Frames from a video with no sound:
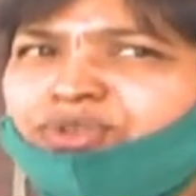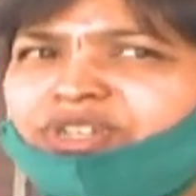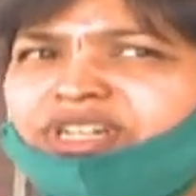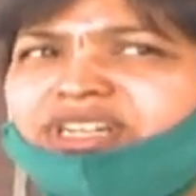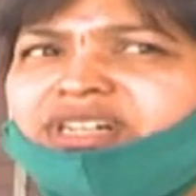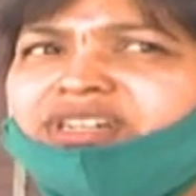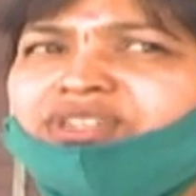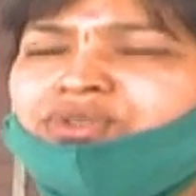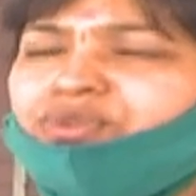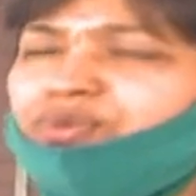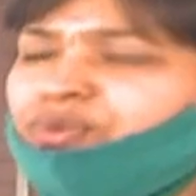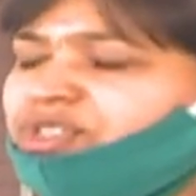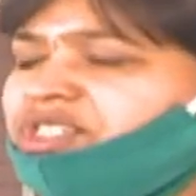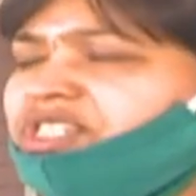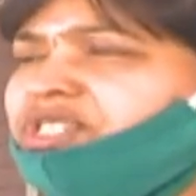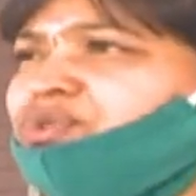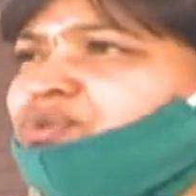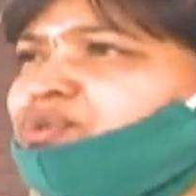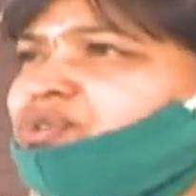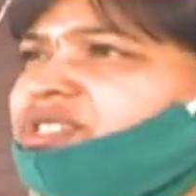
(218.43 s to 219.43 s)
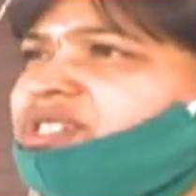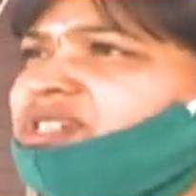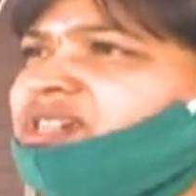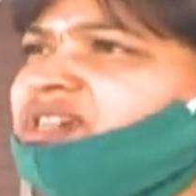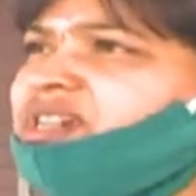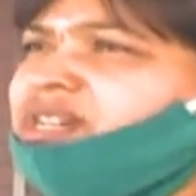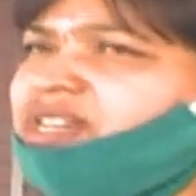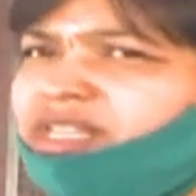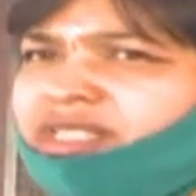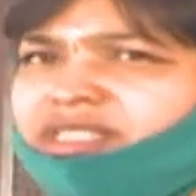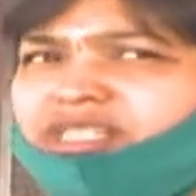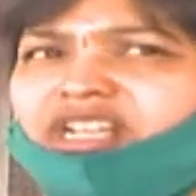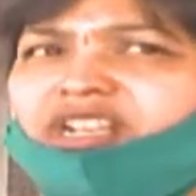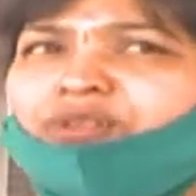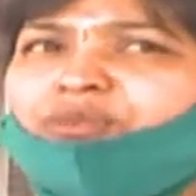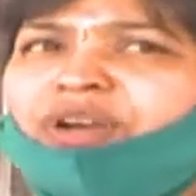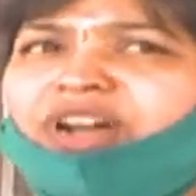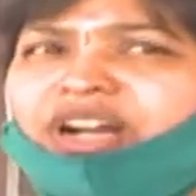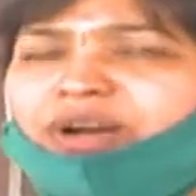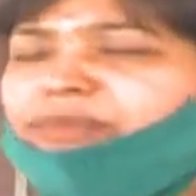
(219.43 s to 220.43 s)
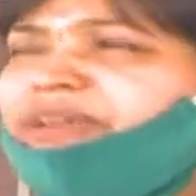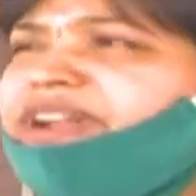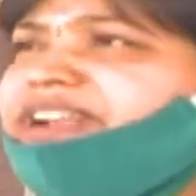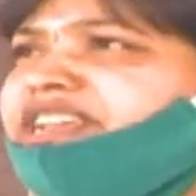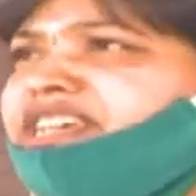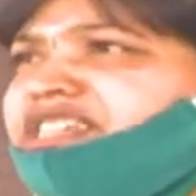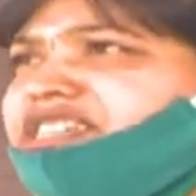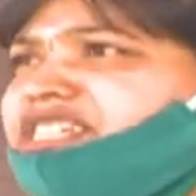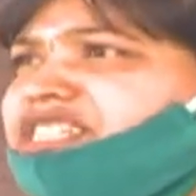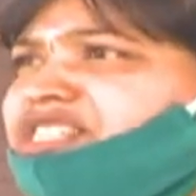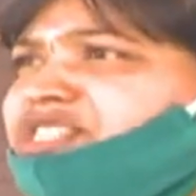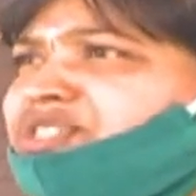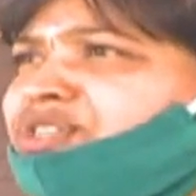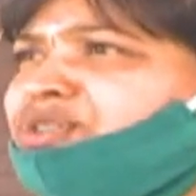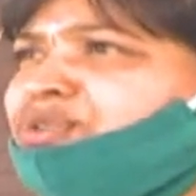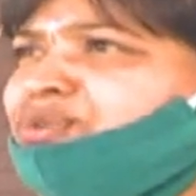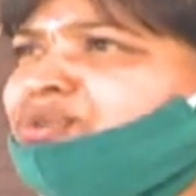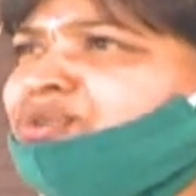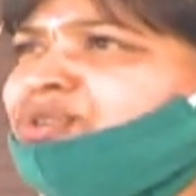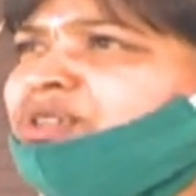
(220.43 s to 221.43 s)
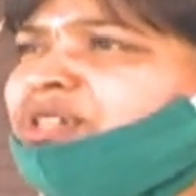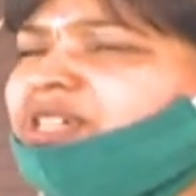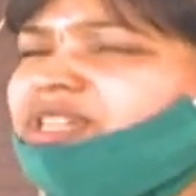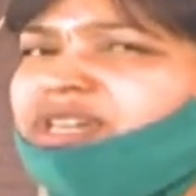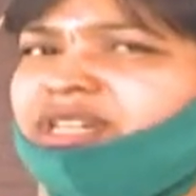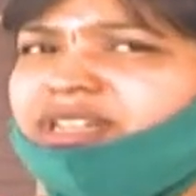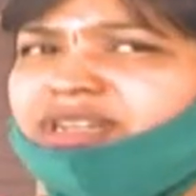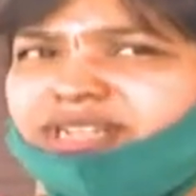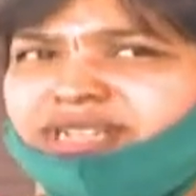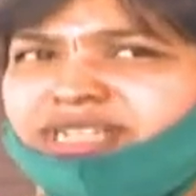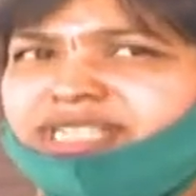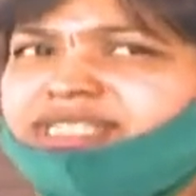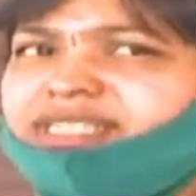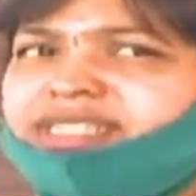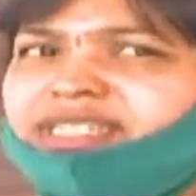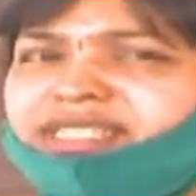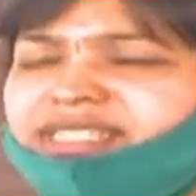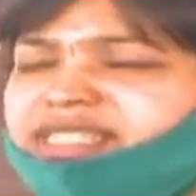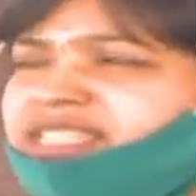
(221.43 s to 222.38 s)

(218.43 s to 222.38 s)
కూడా వచ్చి చూసి చాలా బాగా మెయింటైన్ చేస్తున్నారు డిస్టెన్స్